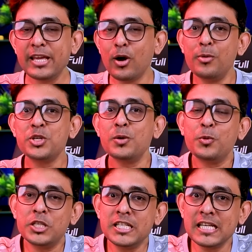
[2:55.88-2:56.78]
এই গবেষণা
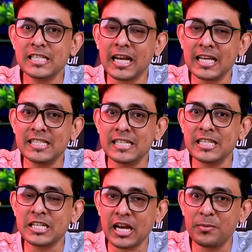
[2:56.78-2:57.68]
প্রতিষ্ঠান জানাচ্ছে
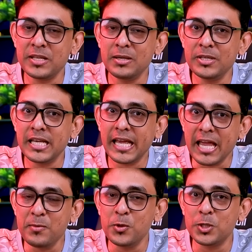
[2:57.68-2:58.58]
যে সারা পৃথিবীতে
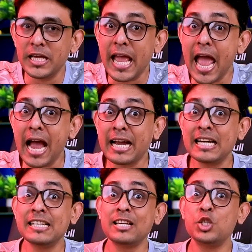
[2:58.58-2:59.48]
এই মুহূর্তে এক
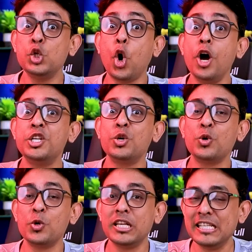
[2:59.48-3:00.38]
হাজার ছয়শো
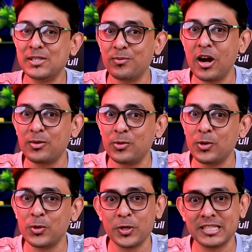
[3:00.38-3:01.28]
কোটি
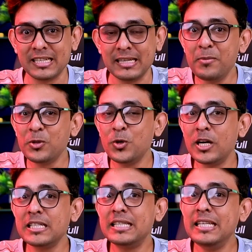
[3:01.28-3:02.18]
স্মার্টফোন রয়েছে এবং দু
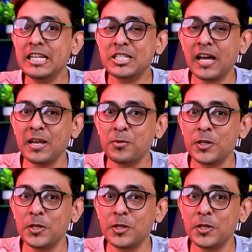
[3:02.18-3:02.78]
সালের